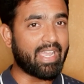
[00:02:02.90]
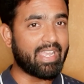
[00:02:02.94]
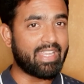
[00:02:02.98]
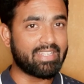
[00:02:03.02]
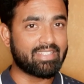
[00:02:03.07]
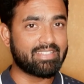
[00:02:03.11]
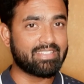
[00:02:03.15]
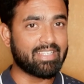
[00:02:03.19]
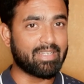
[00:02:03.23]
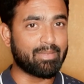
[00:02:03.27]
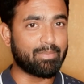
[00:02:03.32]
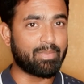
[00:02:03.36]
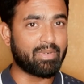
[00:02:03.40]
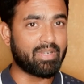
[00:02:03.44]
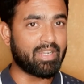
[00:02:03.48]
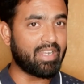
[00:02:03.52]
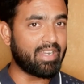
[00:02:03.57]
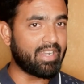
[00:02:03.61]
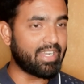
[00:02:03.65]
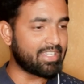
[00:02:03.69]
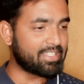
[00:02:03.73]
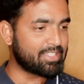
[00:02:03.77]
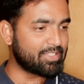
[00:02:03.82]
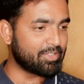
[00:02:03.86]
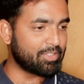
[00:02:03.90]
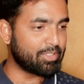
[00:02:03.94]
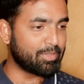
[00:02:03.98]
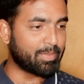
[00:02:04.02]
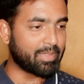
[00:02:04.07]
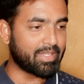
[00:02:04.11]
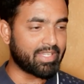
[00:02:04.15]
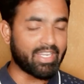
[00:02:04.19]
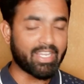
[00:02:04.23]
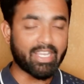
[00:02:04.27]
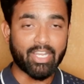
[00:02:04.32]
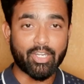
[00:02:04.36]
ஆயிடுச்சு அப்படின்னா நெக்ஸ்ட் வந்து
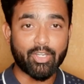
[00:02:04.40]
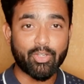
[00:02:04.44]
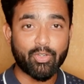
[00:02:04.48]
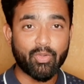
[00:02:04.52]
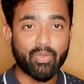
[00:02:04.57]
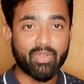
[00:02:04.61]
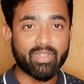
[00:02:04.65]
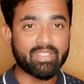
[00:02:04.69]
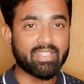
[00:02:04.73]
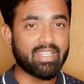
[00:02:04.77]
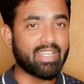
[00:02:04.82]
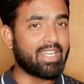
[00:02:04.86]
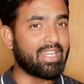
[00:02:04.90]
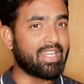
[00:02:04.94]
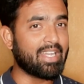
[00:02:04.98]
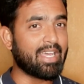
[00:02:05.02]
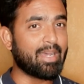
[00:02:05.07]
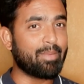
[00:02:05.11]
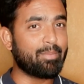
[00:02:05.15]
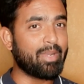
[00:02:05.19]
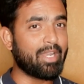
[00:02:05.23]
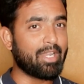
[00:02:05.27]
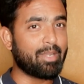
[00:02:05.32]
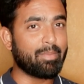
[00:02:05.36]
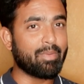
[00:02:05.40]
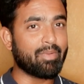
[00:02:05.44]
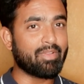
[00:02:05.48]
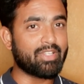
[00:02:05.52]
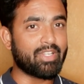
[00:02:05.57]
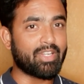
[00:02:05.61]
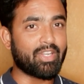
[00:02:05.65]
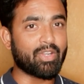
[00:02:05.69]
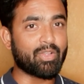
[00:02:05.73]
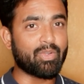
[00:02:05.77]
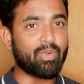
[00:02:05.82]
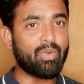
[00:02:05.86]
பார்த்திங்கன்னா கண்டினியூஸாக எல்லா அப்டேட்டுமே
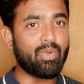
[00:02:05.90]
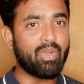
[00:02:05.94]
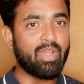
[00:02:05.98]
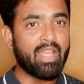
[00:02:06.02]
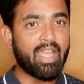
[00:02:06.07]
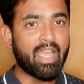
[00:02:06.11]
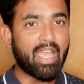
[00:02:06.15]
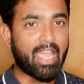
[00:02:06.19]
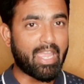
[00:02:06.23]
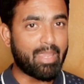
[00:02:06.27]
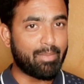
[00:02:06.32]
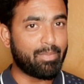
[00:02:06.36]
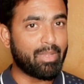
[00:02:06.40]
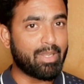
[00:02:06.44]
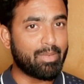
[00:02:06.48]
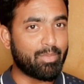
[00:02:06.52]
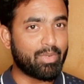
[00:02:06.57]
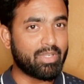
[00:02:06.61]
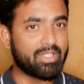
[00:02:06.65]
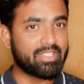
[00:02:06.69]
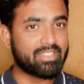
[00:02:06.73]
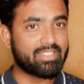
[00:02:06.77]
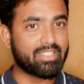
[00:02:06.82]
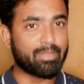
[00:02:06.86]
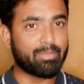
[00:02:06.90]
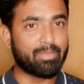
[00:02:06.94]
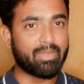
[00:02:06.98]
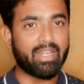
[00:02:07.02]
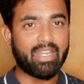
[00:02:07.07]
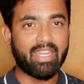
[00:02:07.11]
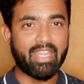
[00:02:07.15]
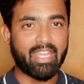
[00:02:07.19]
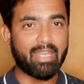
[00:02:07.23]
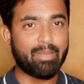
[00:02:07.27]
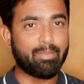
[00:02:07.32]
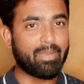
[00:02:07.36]
வந்துட்டு இருக்கும் ஐபிஎல் முடிஞ்சிச்சு
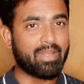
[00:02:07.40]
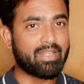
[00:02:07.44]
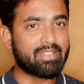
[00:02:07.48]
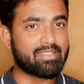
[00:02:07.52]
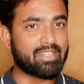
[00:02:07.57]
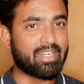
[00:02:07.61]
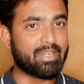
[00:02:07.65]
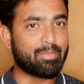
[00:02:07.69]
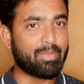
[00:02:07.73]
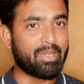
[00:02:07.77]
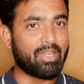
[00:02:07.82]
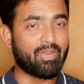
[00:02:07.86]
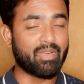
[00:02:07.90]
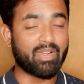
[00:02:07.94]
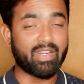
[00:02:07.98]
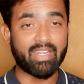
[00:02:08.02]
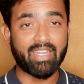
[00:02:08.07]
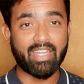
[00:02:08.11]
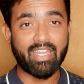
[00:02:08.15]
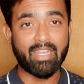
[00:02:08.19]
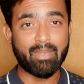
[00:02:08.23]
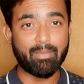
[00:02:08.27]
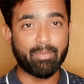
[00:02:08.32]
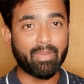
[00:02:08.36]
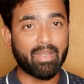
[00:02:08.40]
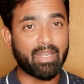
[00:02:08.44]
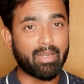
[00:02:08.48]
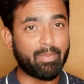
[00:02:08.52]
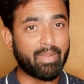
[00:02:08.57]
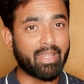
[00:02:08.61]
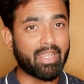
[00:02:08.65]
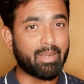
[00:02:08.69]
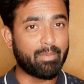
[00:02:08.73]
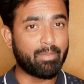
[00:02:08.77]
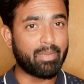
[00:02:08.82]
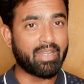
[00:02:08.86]
அப்படின்னா டிஎன்பிஎல் ஸ்டார்ட் பண்ணிடுவாங்க டிஎன்பிஎல்
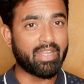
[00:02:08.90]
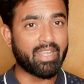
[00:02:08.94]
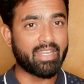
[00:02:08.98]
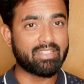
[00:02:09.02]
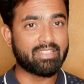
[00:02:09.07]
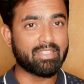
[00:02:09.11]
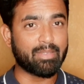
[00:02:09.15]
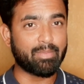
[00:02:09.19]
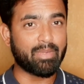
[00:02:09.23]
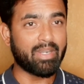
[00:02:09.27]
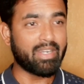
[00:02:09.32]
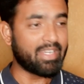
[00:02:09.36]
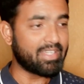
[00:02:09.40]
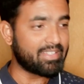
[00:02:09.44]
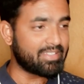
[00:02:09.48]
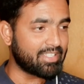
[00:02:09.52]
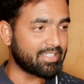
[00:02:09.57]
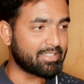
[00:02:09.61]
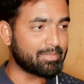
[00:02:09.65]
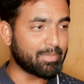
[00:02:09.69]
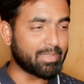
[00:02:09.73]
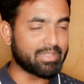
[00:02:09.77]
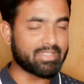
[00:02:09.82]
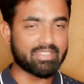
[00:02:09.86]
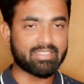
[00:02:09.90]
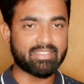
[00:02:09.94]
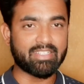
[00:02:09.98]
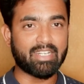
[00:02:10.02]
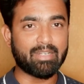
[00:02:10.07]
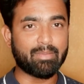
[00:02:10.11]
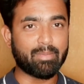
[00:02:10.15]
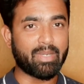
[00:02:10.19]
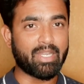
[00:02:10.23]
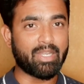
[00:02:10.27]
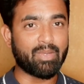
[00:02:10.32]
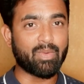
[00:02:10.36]
அப்படியே கம்ப்ளீட் ஆயிடுச்சு அப்படின்னா டிஸ்ட்ரிக்ஸ் மேட்சை
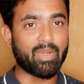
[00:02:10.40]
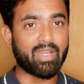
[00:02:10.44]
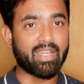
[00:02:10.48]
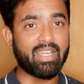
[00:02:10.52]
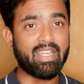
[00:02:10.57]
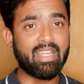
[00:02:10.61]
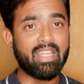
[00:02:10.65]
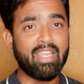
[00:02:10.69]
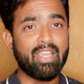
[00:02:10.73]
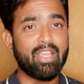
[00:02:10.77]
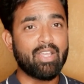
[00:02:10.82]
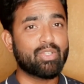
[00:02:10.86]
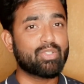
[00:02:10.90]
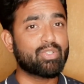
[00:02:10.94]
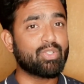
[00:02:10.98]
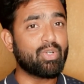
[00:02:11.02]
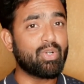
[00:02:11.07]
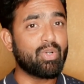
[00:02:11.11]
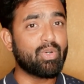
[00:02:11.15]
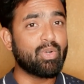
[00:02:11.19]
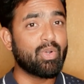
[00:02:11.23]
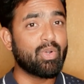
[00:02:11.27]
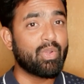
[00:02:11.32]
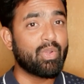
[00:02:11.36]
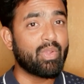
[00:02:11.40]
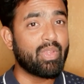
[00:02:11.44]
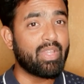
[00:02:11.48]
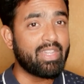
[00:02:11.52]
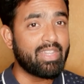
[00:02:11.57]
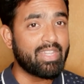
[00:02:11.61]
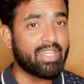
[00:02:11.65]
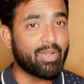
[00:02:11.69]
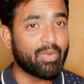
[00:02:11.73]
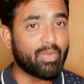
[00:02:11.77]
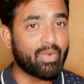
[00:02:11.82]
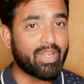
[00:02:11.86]
ஸ்டார்ட் பண்ணிடுவாங்க ஸோ
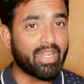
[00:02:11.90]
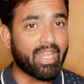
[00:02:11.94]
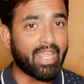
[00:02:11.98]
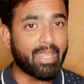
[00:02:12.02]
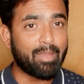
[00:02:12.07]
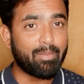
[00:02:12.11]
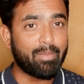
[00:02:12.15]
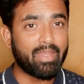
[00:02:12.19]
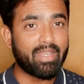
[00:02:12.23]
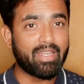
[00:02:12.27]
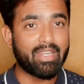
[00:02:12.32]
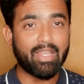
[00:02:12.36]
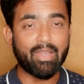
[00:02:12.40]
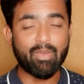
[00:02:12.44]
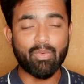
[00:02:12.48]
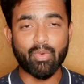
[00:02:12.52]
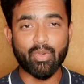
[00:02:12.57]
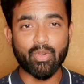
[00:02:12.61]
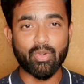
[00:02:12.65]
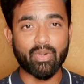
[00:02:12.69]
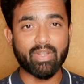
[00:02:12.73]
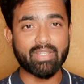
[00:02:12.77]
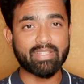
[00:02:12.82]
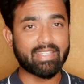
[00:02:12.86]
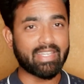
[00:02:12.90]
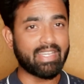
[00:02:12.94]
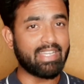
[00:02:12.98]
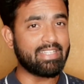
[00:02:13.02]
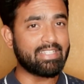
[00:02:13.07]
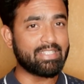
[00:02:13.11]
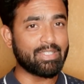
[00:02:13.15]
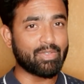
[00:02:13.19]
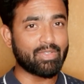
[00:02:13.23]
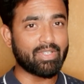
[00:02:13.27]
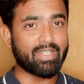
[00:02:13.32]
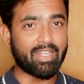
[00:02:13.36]
இந்த ஒரு டைமிங்கில் உங்களோட
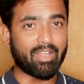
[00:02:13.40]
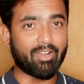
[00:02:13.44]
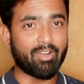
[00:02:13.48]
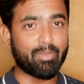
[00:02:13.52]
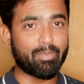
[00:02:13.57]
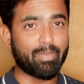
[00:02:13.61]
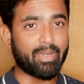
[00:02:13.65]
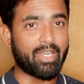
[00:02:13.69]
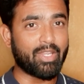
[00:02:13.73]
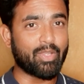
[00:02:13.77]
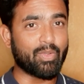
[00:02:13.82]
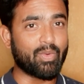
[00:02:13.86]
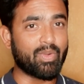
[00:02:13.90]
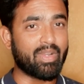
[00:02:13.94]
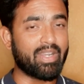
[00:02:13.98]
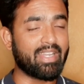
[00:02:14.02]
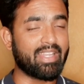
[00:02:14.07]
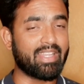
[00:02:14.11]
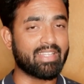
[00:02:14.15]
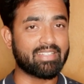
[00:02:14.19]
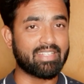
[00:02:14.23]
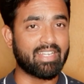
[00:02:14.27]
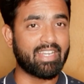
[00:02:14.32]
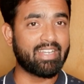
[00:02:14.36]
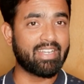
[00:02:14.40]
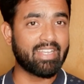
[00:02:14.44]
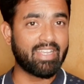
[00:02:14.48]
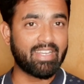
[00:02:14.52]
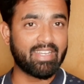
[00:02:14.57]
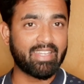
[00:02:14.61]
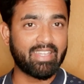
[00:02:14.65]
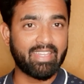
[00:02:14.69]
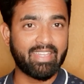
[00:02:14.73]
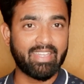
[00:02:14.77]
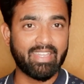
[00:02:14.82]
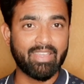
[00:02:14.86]
ஸ்கில்ஸை வந்து டெவலப் பண்ணிக்கோங்க நீங்கள் செலக்ட்
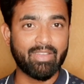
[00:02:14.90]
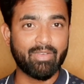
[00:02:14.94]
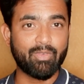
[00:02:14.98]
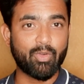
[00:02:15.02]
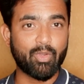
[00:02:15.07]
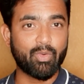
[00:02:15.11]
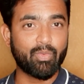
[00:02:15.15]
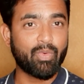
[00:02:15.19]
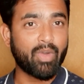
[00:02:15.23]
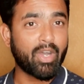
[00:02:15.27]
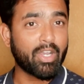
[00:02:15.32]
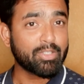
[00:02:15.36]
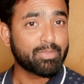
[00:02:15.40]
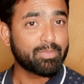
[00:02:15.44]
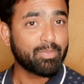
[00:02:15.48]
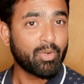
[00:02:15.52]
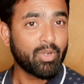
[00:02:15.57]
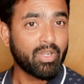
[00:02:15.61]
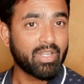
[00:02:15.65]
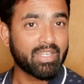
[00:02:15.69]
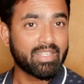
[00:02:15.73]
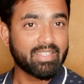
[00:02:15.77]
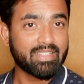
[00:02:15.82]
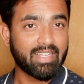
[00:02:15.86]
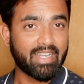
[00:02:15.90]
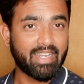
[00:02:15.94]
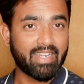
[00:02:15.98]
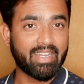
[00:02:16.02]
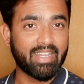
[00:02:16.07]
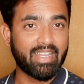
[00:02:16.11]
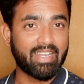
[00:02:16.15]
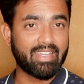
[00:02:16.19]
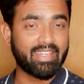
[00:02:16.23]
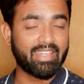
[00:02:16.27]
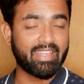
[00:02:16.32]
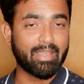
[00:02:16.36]
ஆகிருக்கீங்க ஒரு ஃபாஸ்ட் பவுலருக்கு
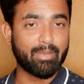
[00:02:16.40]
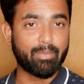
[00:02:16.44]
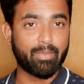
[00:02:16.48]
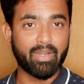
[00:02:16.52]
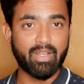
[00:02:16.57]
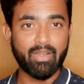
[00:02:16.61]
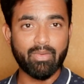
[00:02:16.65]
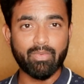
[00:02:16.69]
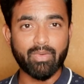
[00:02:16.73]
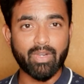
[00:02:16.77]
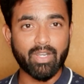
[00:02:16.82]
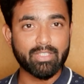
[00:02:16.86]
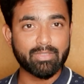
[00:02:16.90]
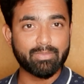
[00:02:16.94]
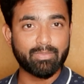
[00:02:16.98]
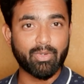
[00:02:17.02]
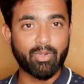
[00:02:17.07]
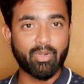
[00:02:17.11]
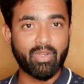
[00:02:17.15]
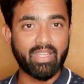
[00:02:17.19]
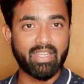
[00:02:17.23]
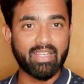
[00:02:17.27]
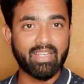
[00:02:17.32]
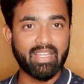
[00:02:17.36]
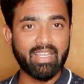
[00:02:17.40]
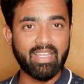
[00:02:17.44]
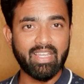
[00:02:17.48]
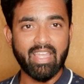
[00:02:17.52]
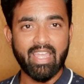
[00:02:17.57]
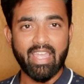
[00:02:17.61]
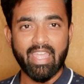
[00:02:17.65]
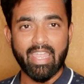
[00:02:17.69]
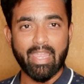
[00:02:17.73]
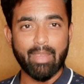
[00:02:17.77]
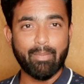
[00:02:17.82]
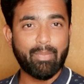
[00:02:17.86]
செலக்ட் ஆகிருக்கீங்க அப்படின்னா ஃபாஸ்ட் பவுலிங்கில்
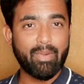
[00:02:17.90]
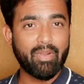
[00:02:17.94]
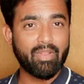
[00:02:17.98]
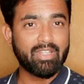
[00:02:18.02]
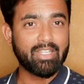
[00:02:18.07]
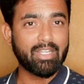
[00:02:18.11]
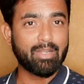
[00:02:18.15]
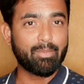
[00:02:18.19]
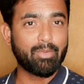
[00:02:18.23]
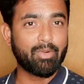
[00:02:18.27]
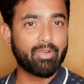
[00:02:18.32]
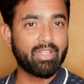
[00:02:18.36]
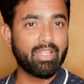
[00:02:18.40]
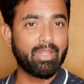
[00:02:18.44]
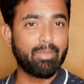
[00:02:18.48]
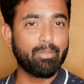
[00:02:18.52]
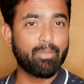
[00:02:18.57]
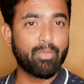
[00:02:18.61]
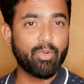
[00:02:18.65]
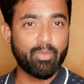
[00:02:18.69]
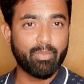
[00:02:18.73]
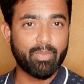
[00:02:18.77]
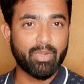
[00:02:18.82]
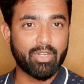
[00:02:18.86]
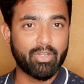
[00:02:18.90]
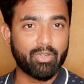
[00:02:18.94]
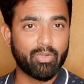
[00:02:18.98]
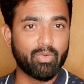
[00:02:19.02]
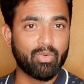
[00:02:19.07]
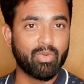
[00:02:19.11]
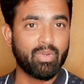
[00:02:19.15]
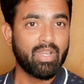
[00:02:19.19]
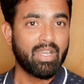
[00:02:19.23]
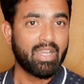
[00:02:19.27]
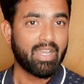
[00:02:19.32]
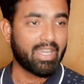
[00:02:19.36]
எப்படி வந்து நம்ம வந்து இம்ப்ரூவ்
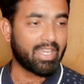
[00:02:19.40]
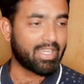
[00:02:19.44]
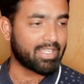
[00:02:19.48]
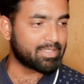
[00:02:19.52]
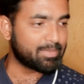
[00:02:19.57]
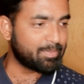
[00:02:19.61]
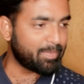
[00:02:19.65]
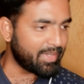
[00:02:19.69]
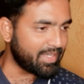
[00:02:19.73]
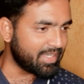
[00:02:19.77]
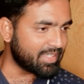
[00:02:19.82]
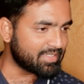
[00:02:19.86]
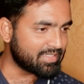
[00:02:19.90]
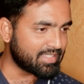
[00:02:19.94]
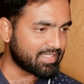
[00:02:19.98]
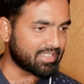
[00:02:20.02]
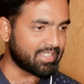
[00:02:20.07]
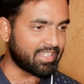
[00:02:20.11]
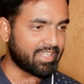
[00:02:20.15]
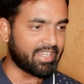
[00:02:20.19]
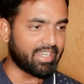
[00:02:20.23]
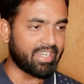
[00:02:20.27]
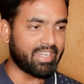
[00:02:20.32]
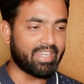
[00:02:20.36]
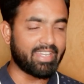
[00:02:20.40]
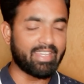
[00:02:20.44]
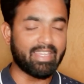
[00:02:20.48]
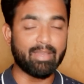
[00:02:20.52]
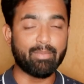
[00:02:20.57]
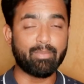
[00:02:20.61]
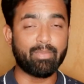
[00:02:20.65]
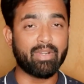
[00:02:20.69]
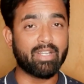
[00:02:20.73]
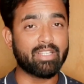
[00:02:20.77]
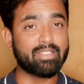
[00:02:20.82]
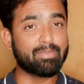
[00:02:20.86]
பண்ணணும் ஸ்பின்னர்ஸில் செலக்ட் ஆகிட்டீங்க
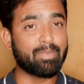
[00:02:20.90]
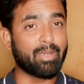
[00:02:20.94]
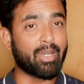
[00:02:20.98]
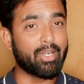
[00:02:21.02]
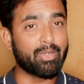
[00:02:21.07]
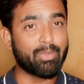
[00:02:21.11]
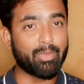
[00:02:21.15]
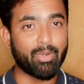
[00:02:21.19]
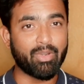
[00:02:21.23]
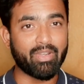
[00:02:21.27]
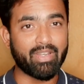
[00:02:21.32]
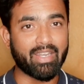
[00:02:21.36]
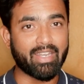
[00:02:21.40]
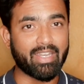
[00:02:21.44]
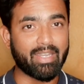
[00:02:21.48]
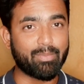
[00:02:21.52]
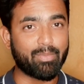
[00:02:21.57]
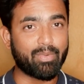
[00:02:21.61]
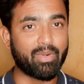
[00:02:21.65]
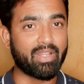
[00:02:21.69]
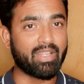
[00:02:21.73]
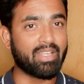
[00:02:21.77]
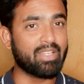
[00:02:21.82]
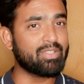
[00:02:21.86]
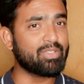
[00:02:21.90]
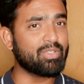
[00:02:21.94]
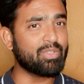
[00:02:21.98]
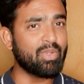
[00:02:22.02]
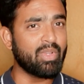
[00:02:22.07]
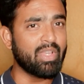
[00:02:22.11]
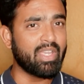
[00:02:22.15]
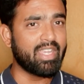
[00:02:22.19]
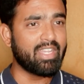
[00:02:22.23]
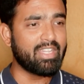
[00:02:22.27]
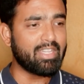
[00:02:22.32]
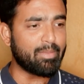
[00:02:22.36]
அப்படின்னா ஸ்பாட் பவுலிங் நிறையா போடுங்க ஸோ
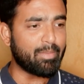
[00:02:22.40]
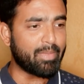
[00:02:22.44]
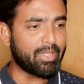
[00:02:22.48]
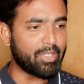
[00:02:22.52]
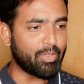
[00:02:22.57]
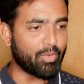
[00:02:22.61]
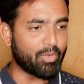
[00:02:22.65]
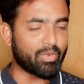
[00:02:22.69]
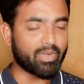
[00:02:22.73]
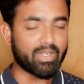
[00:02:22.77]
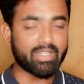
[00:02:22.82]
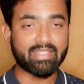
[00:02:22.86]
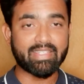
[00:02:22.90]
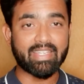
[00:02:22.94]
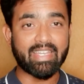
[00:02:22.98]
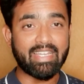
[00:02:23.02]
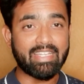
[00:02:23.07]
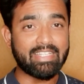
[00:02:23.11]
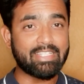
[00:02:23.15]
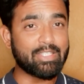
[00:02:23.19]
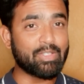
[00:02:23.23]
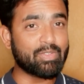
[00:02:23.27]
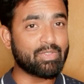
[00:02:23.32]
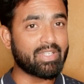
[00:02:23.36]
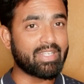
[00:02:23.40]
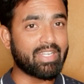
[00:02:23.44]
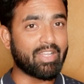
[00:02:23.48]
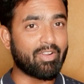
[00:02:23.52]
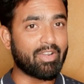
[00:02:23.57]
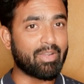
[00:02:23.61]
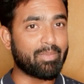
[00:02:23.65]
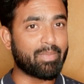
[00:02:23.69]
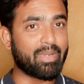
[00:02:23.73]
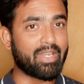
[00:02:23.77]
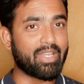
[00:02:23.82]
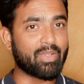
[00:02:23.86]
இந்த மாதிரி உங்களோட ஸ்கில்ஸை வந்து
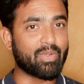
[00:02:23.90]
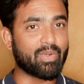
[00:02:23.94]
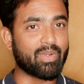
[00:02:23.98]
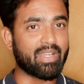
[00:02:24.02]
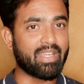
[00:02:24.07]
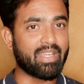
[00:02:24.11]
டெவலப் பண்ணிக்கோங்க